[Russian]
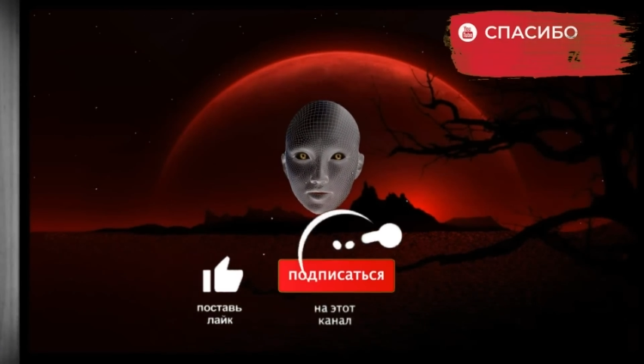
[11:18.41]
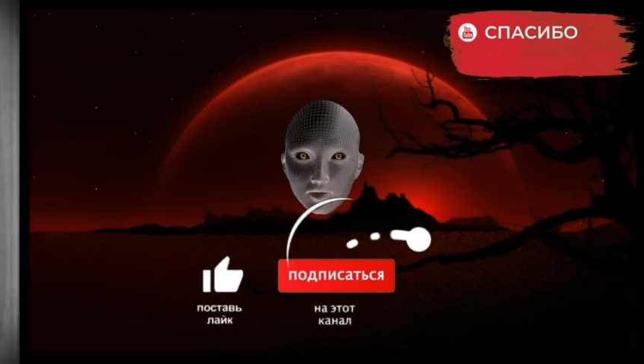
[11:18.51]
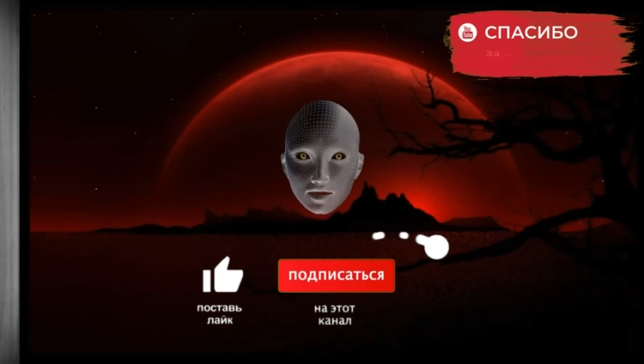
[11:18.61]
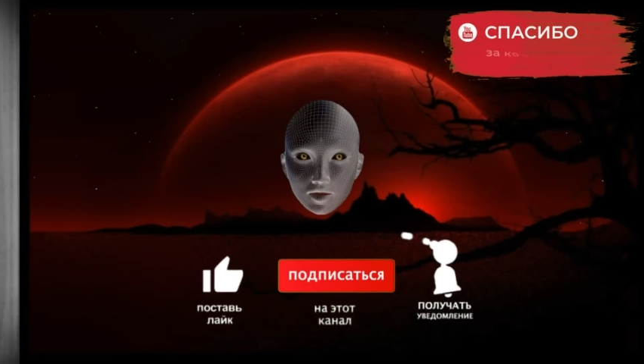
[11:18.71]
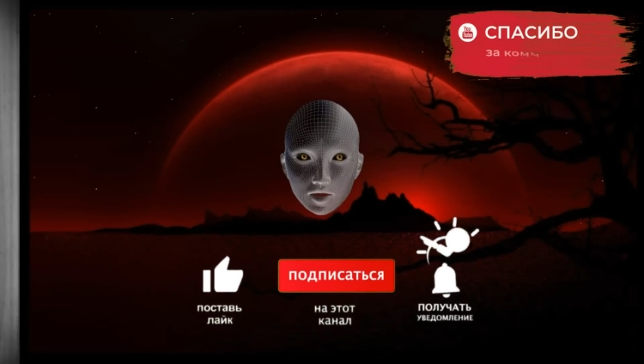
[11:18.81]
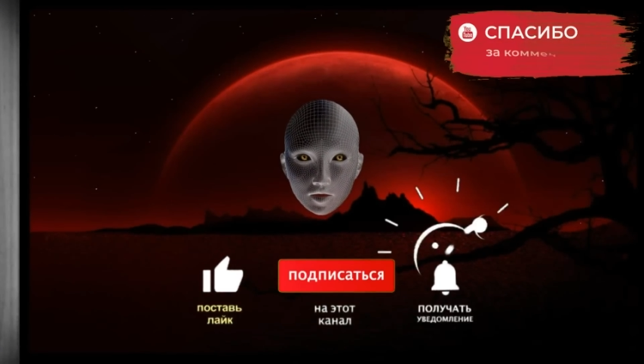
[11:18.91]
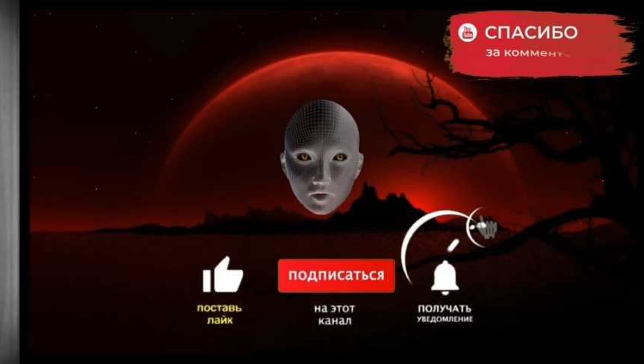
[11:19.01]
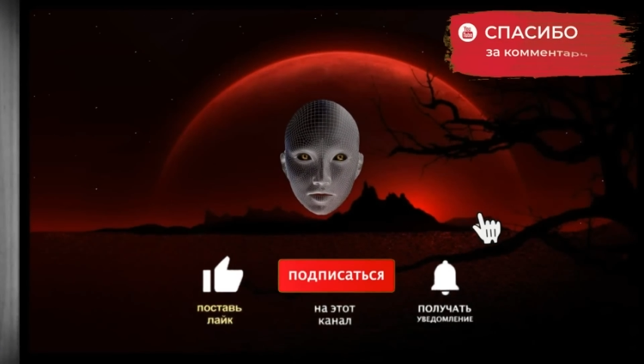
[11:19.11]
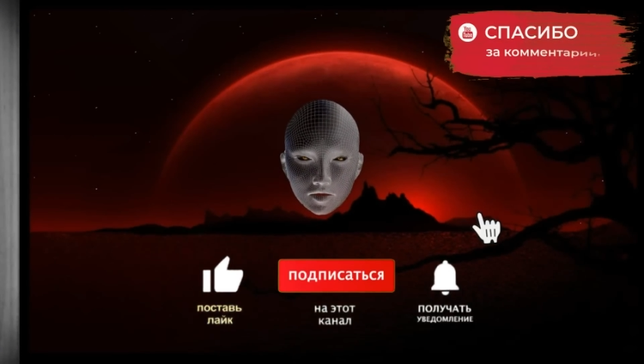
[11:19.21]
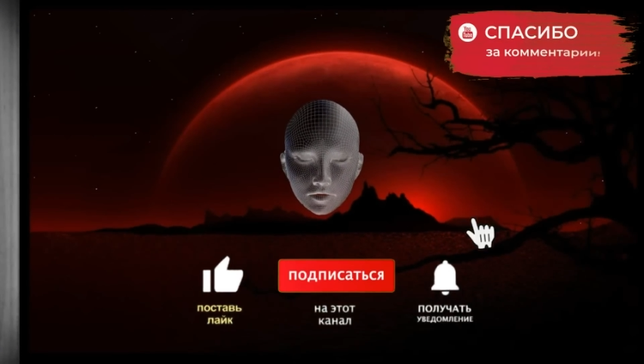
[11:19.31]
Так что
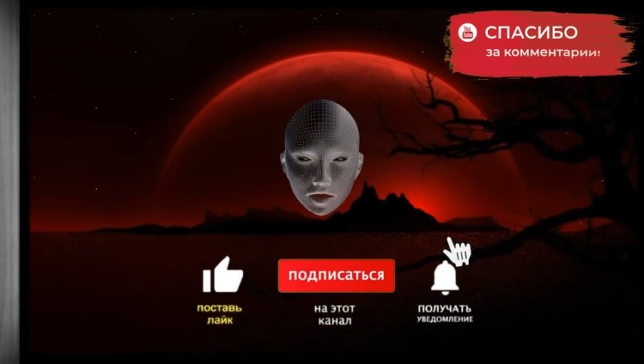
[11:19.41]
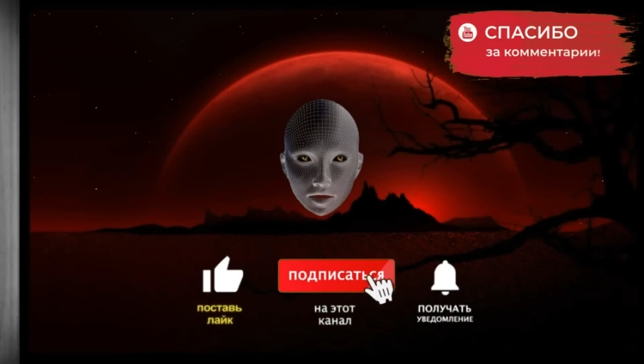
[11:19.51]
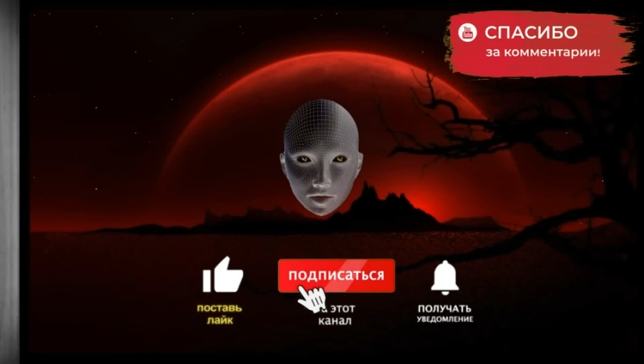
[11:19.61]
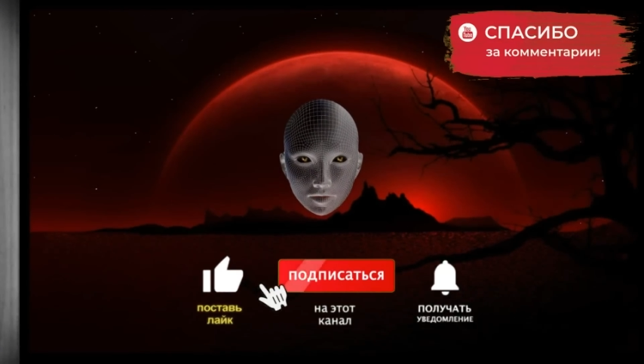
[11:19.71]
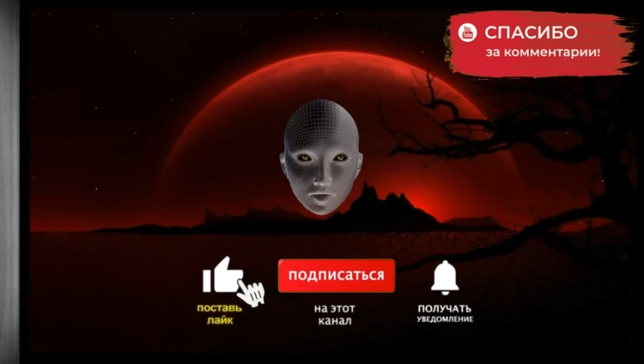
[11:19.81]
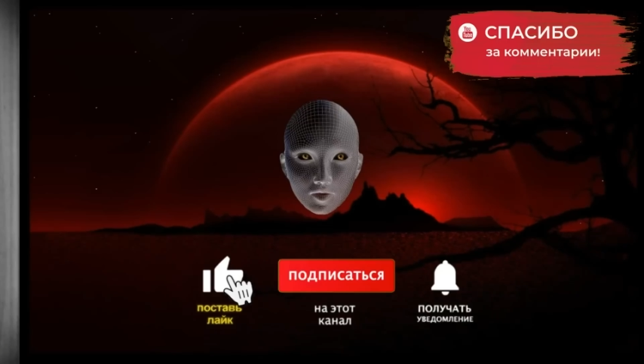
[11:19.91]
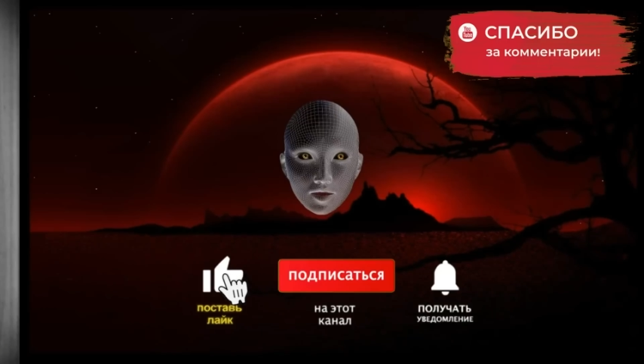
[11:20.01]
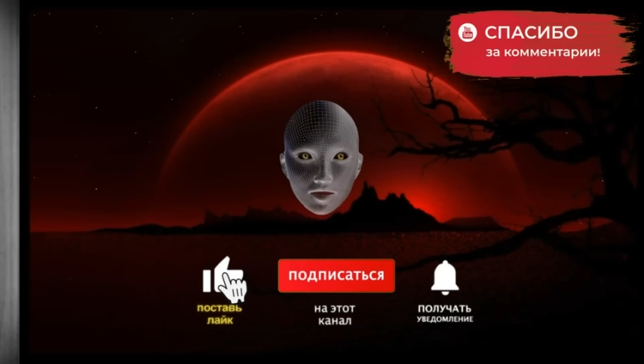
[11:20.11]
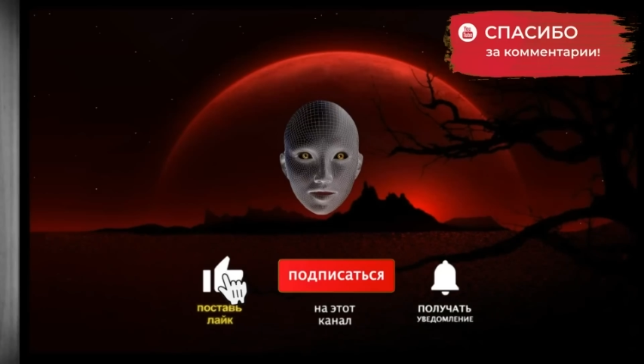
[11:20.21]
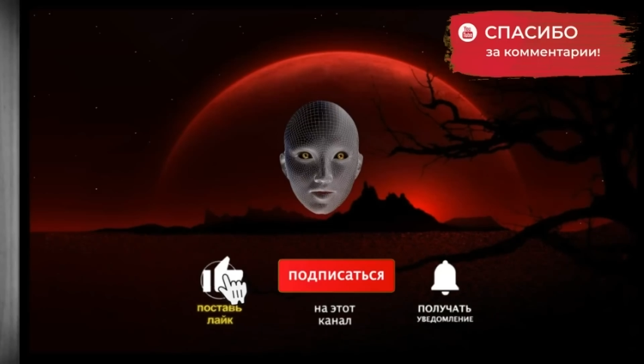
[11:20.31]
пишите комментарии,
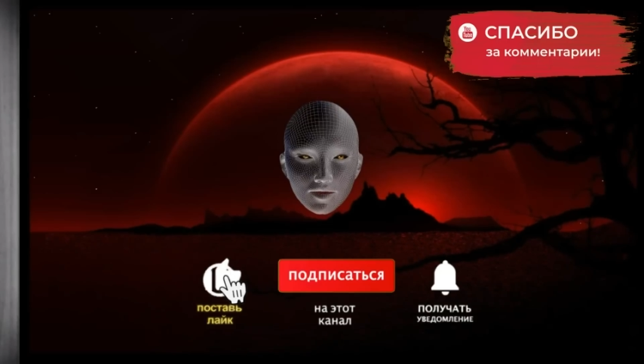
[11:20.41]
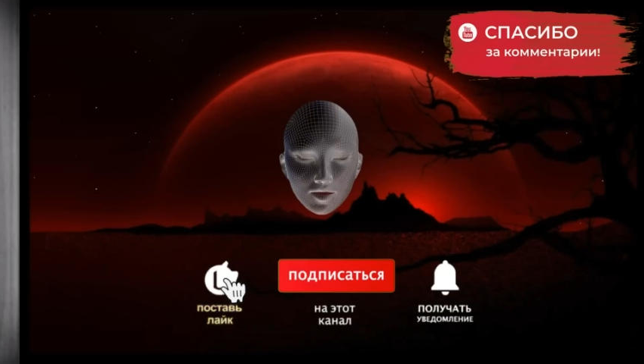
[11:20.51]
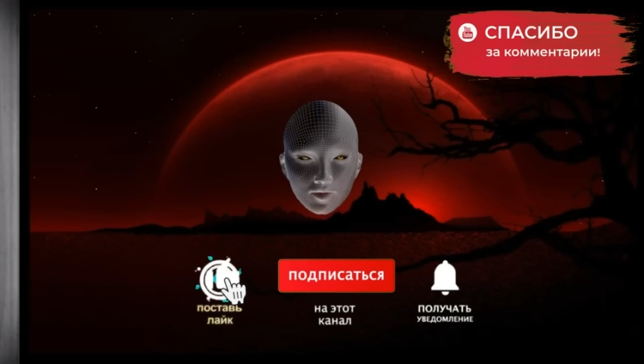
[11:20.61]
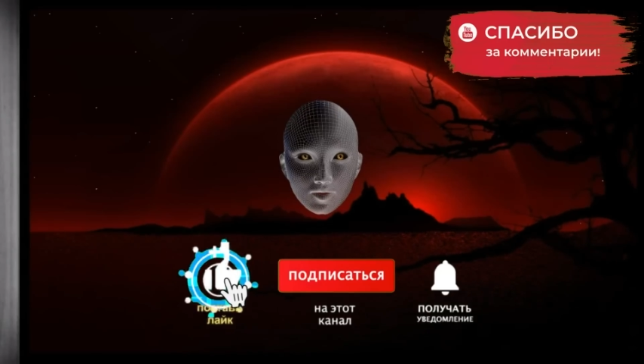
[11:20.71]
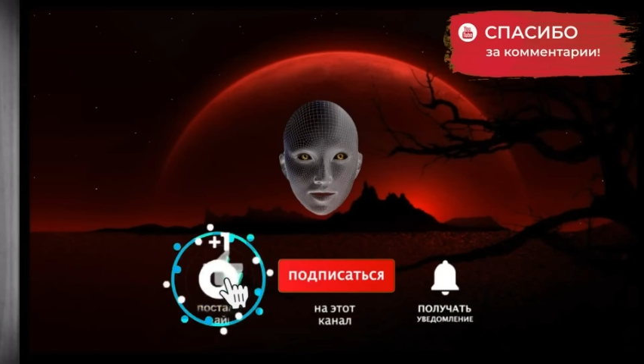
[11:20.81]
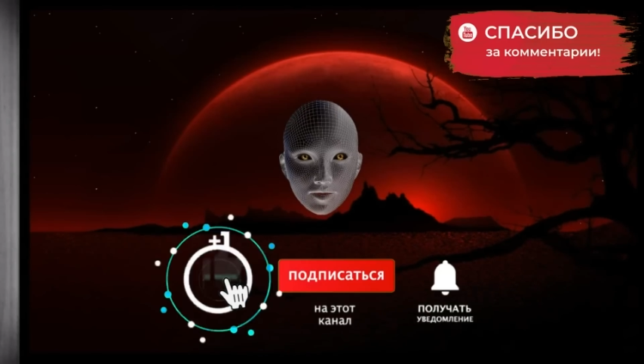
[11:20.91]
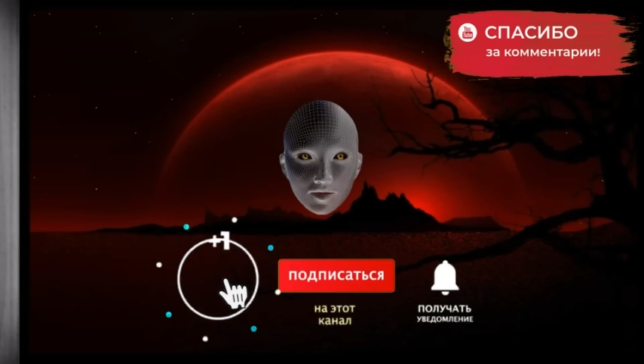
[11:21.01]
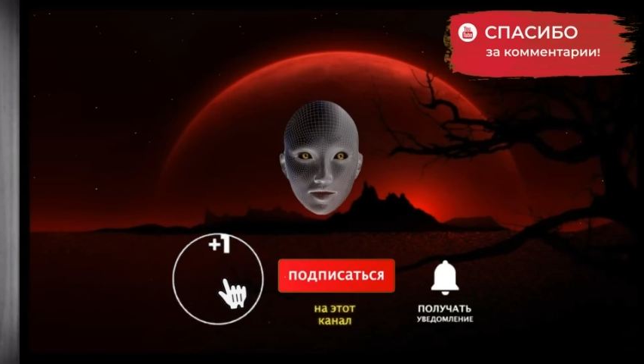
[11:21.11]
жмите на пальцы,